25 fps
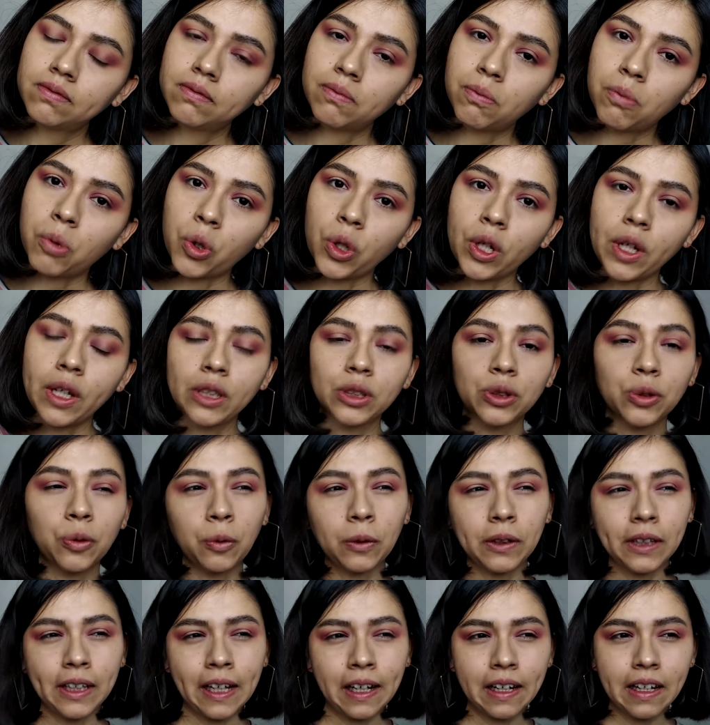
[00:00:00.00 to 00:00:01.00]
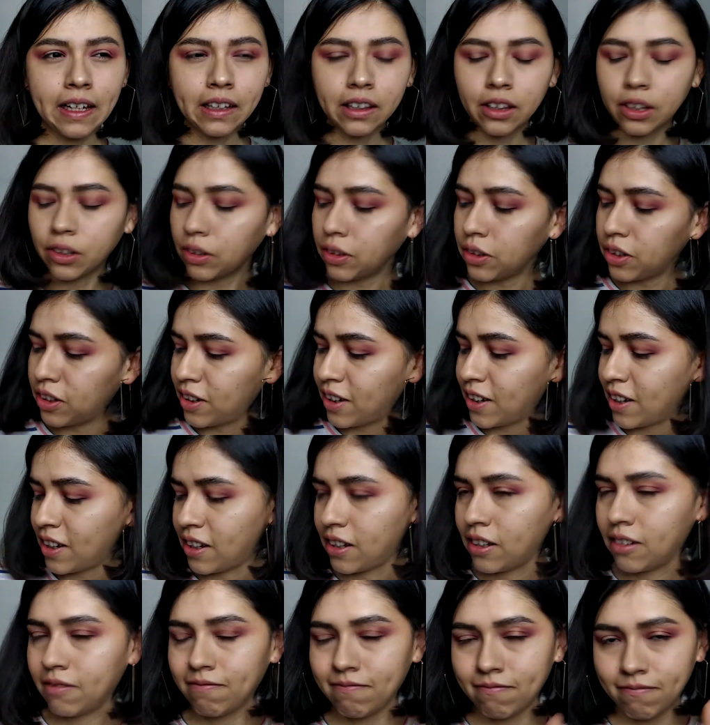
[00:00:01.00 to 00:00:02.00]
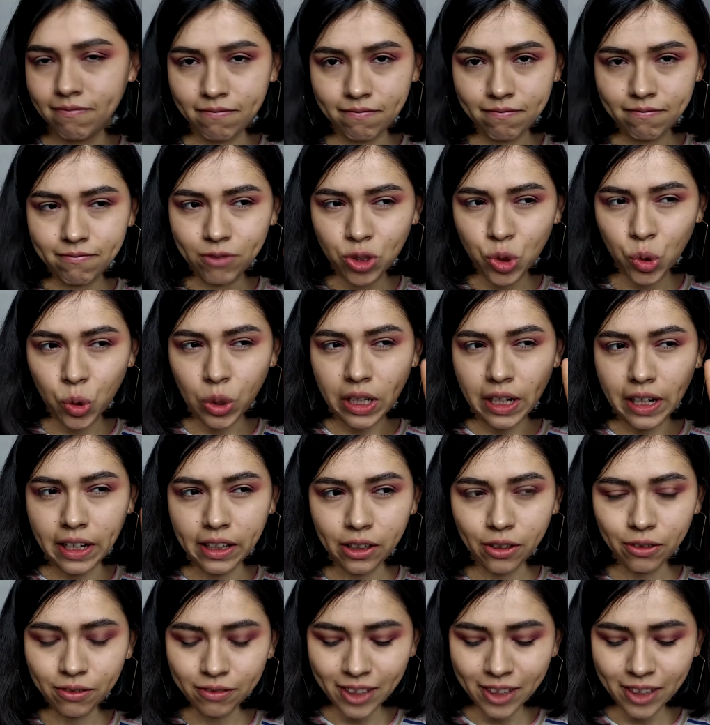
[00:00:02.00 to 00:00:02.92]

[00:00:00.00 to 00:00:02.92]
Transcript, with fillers: muy sutilito, sutilito.